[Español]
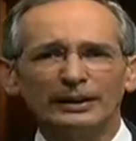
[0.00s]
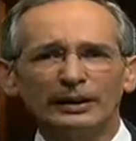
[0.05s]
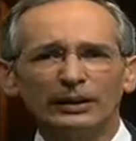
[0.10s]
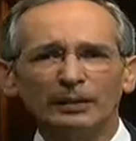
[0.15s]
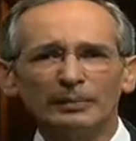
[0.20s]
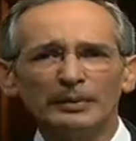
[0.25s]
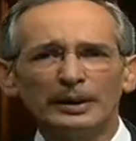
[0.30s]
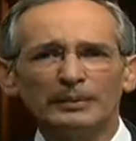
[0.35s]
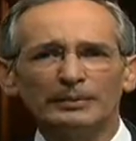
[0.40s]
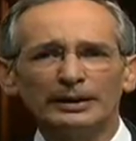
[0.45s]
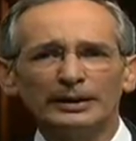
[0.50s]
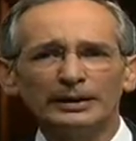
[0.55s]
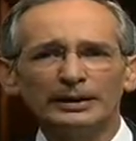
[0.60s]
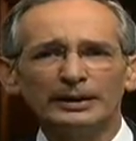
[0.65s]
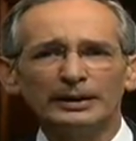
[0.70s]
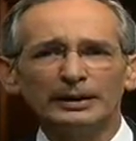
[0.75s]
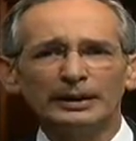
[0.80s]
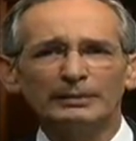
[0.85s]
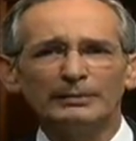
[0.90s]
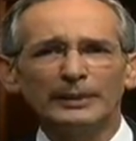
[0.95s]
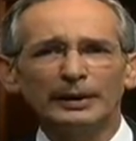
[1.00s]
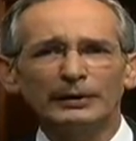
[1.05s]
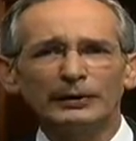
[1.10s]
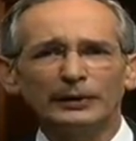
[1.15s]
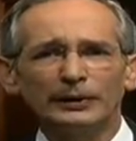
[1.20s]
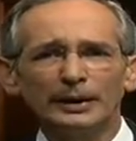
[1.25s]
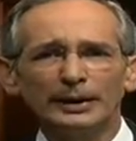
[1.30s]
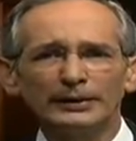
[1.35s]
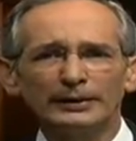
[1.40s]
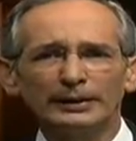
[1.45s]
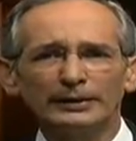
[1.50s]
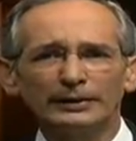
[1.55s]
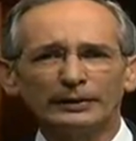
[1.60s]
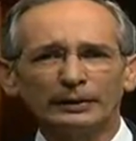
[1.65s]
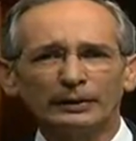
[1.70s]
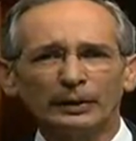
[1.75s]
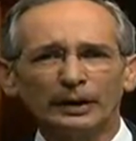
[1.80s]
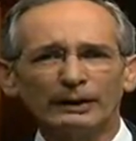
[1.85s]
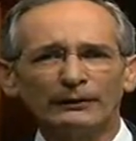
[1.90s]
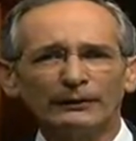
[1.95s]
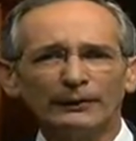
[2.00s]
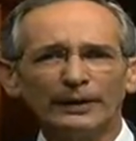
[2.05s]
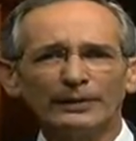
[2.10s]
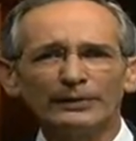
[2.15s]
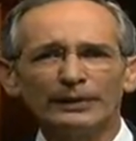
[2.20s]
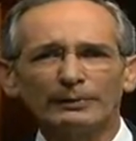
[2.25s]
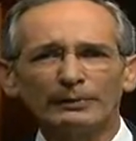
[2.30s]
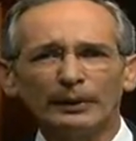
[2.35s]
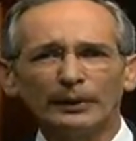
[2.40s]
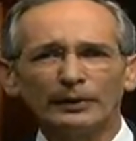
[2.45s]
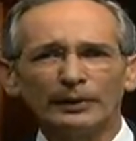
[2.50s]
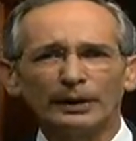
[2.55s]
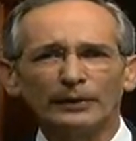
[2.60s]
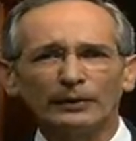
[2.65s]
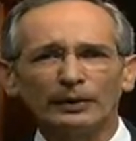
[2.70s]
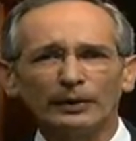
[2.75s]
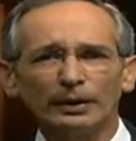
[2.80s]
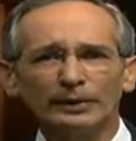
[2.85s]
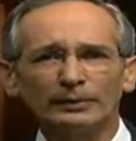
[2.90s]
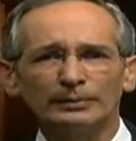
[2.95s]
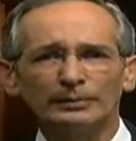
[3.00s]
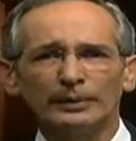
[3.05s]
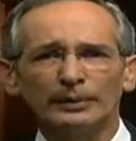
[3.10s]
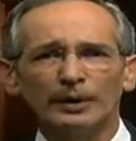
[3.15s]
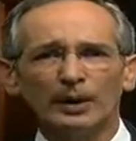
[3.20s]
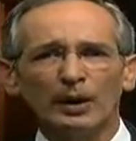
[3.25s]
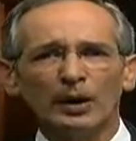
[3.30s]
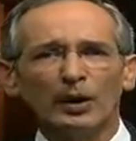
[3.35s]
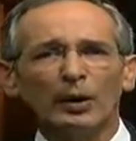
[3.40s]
y no permitir que personajes con afán de protagonismo